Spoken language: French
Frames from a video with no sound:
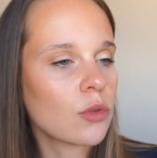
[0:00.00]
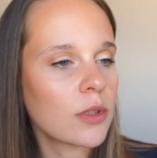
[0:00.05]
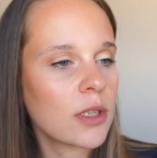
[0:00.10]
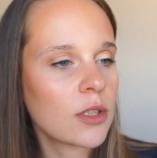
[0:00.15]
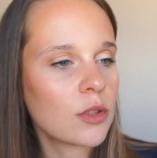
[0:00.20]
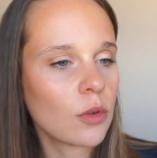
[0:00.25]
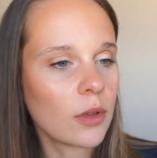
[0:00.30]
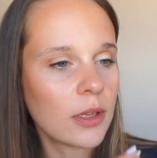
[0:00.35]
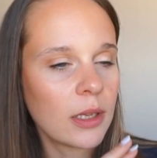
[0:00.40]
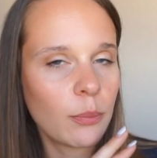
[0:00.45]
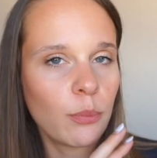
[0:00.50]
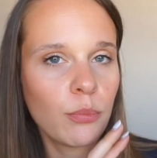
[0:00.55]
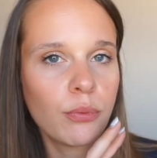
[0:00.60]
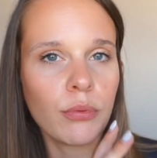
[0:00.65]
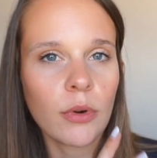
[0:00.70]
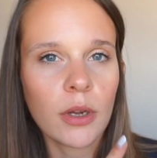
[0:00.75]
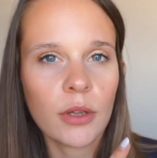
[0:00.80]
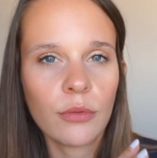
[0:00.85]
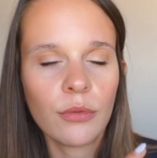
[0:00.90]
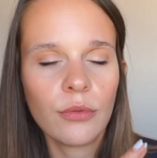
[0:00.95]
On est sur des
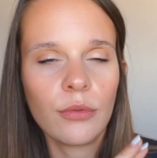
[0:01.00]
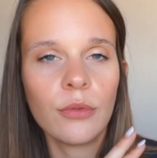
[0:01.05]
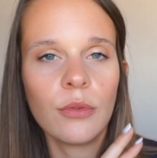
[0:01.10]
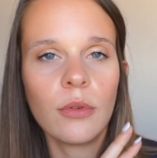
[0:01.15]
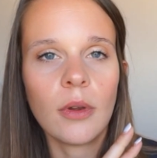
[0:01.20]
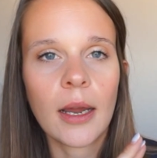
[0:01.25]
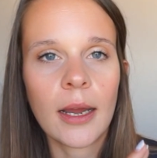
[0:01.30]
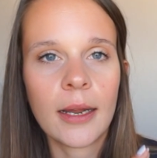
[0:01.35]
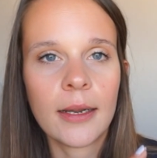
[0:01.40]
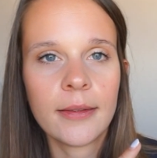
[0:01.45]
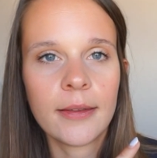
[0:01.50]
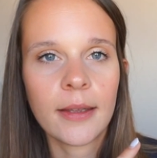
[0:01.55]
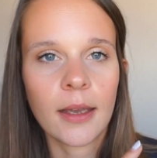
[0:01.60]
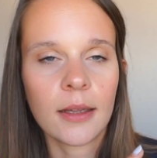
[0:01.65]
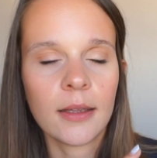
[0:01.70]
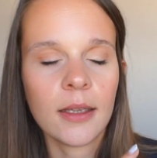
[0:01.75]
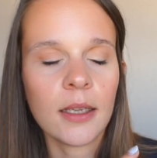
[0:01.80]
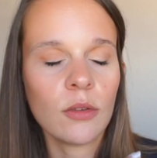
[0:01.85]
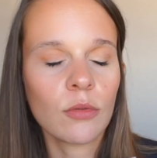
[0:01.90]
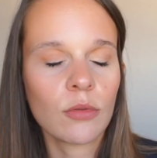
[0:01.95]
points de vue
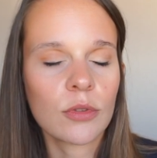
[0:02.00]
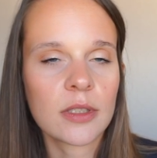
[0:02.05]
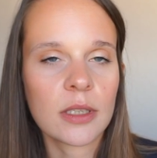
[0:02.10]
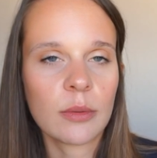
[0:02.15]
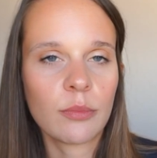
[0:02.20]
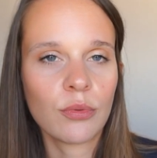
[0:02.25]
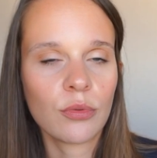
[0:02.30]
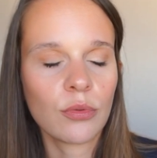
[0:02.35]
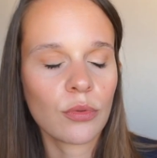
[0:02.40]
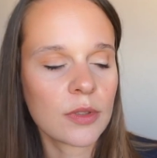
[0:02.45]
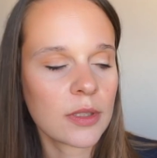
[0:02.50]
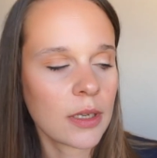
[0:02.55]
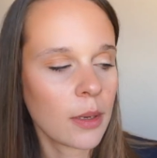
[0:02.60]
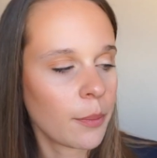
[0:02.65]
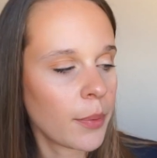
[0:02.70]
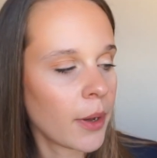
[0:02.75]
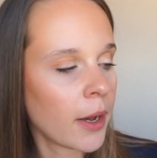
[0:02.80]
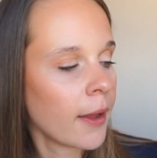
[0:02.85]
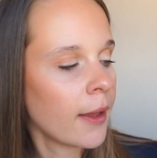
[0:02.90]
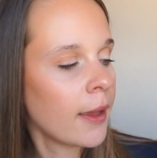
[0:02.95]
alternés, donc c'est plutôt
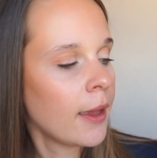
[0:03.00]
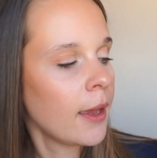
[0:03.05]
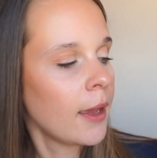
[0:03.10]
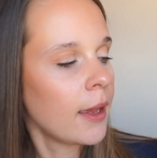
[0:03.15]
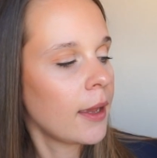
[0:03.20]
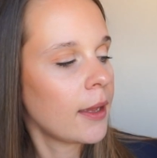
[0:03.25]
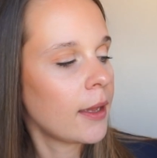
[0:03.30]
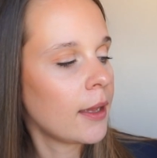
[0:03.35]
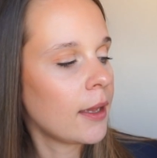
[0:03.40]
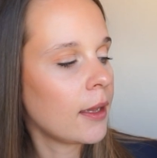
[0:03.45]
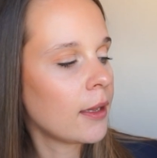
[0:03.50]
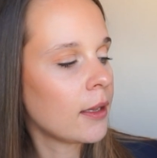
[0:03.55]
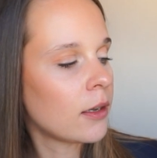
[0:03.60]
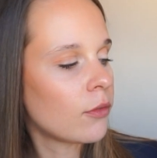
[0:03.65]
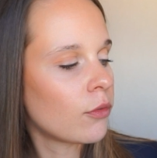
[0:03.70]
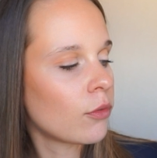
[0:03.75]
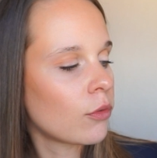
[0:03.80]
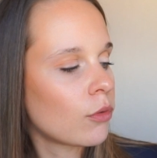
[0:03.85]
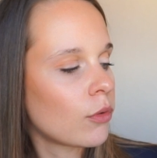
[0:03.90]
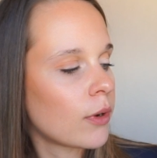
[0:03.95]
sympa. Et ils
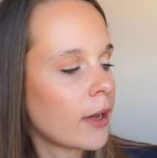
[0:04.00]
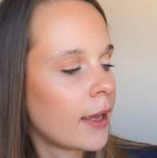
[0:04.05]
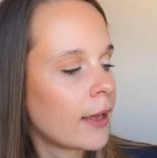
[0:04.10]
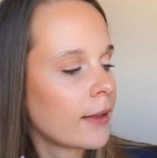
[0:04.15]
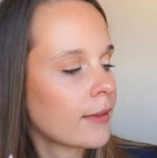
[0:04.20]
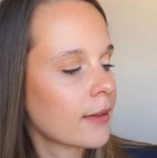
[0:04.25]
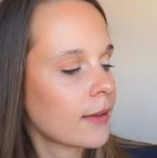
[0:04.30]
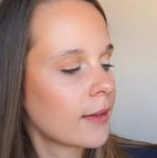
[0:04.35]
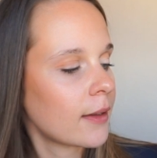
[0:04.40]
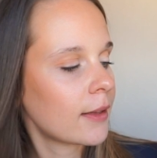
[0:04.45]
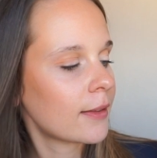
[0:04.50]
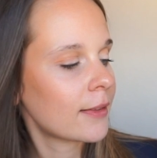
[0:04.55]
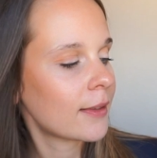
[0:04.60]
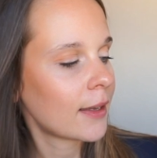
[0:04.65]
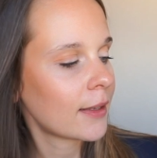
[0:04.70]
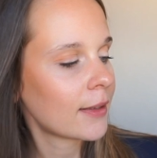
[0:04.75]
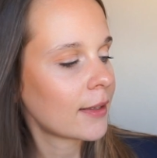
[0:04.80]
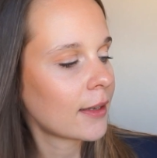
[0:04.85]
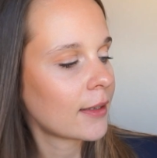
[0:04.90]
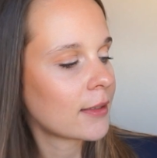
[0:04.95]
vont être
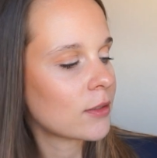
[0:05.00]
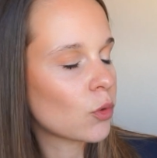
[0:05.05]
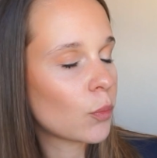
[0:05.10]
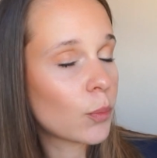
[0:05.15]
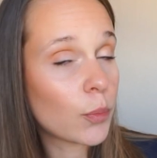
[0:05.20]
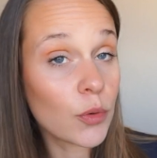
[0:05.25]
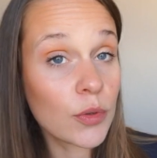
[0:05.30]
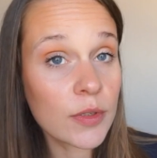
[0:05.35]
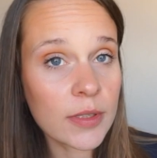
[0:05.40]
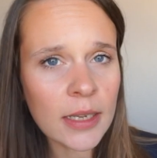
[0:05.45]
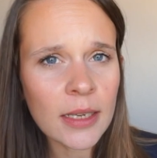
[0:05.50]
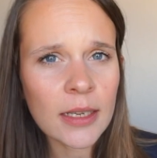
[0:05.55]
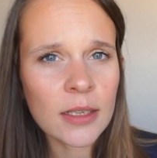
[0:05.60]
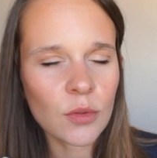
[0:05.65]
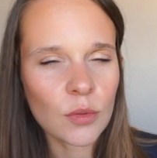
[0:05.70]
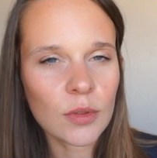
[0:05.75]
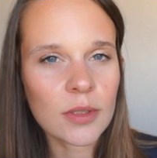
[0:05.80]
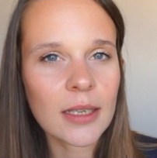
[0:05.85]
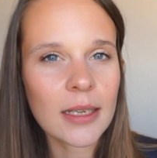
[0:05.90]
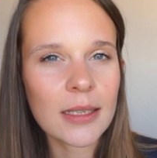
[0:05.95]
très très opposés, ils
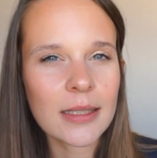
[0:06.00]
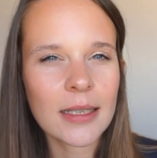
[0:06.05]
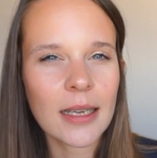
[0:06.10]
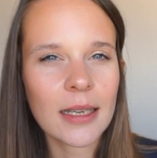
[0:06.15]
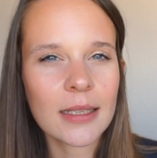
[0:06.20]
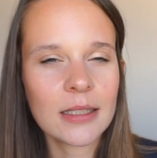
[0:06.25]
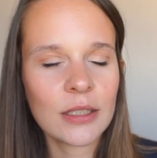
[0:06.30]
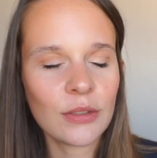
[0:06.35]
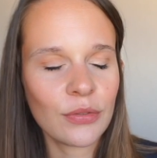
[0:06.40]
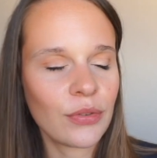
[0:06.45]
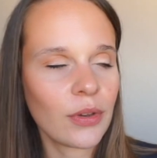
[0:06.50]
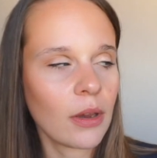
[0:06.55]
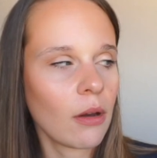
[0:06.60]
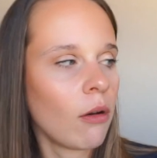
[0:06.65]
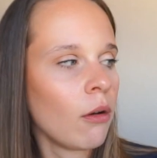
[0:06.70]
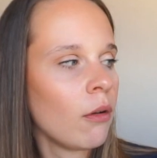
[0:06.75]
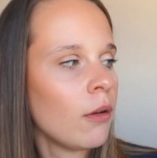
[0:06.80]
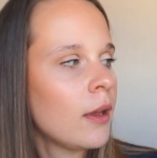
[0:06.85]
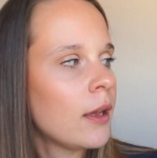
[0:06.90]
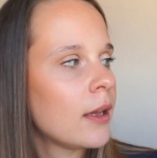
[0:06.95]
sont très très
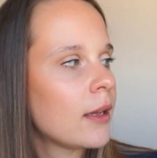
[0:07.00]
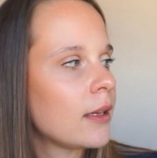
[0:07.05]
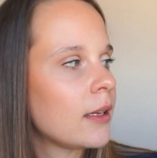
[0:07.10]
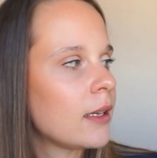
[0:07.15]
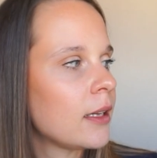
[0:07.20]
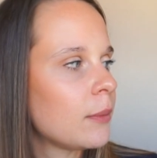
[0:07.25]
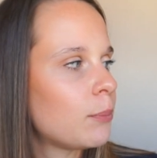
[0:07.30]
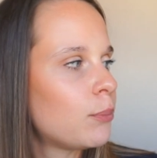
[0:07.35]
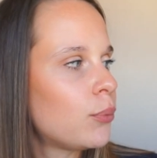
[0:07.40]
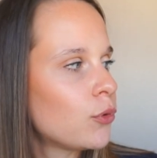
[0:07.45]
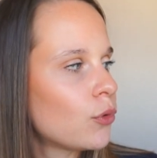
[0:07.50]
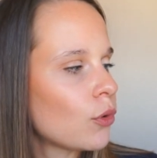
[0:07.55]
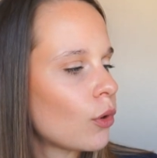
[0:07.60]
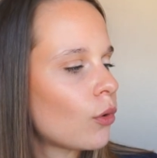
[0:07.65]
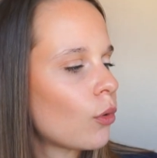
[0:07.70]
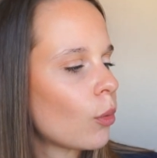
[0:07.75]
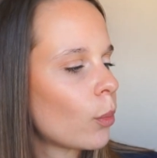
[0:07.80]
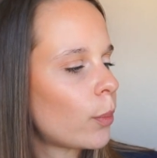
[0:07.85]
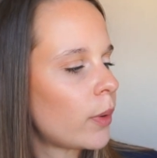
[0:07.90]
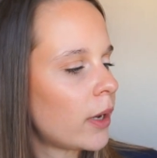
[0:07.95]
différents et plutôt
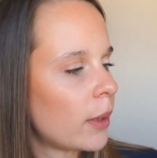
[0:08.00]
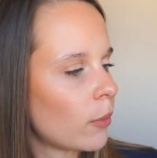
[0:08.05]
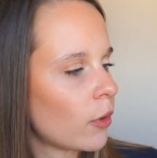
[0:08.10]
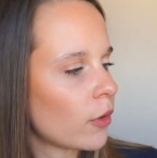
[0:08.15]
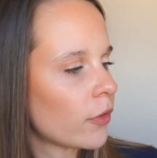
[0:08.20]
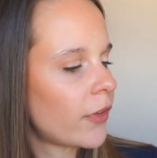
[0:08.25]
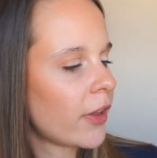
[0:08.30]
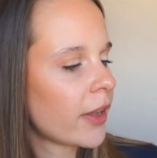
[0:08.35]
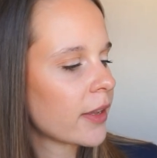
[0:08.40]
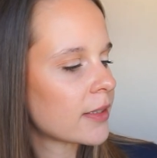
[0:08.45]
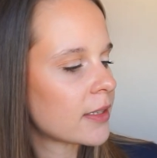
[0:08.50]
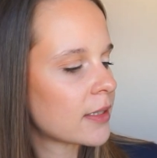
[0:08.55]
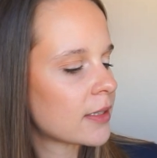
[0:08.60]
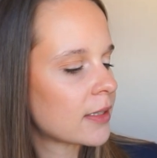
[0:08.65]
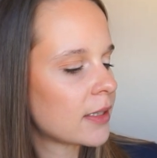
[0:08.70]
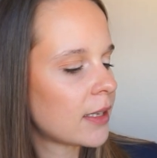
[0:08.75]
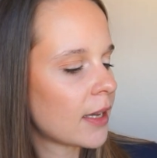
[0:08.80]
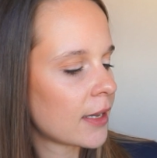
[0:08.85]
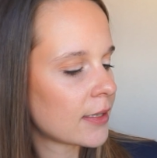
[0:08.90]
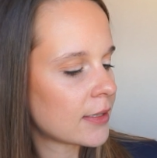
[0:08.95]
complémentaires, c'est ce
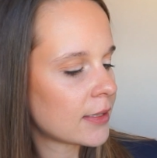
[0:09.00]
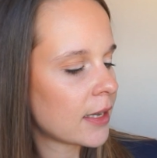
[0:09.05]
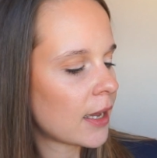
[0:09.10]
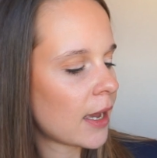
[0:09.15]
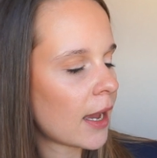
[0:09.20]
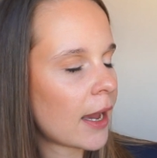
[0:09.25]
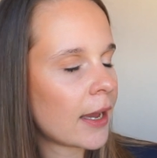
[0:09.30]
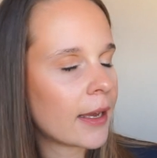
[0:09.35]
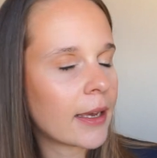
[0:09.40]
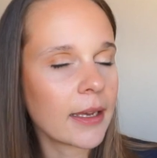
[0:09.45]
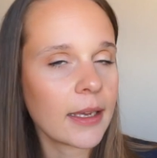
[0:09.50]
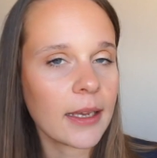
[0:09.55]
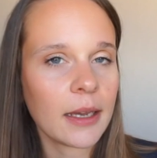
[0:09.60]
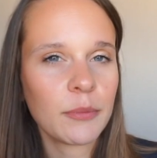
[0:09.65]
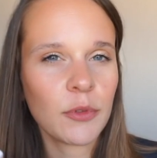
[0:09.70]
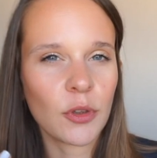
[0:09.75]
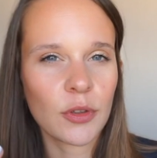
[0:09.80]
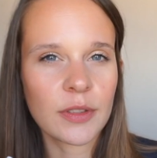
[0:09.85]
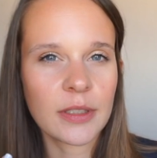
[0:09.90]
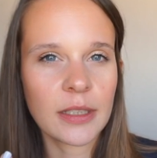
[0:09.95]
qui est assez
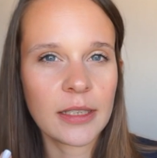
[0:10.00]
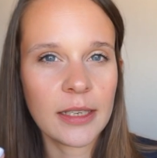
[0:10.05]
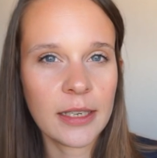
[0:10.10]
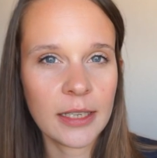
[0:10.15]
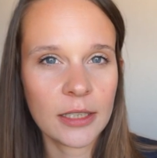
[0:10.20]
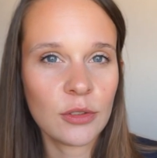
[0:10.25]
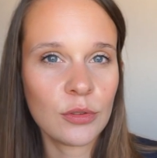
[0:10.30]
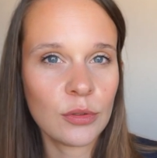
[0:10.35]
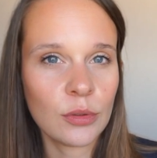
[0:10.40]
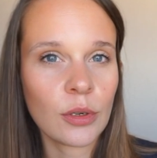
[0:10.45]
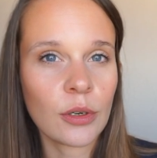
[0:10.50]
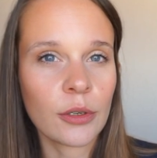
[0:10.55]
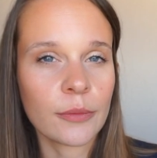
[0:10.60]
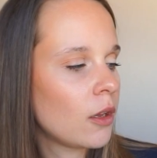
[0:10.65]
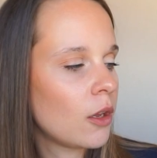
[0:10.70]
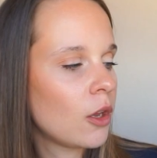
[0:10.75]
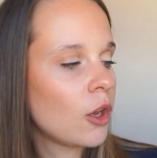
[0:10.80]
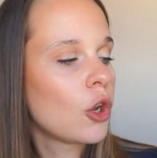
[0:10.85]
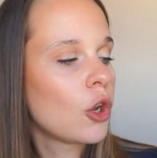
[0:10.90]
agréable dans cette lecture.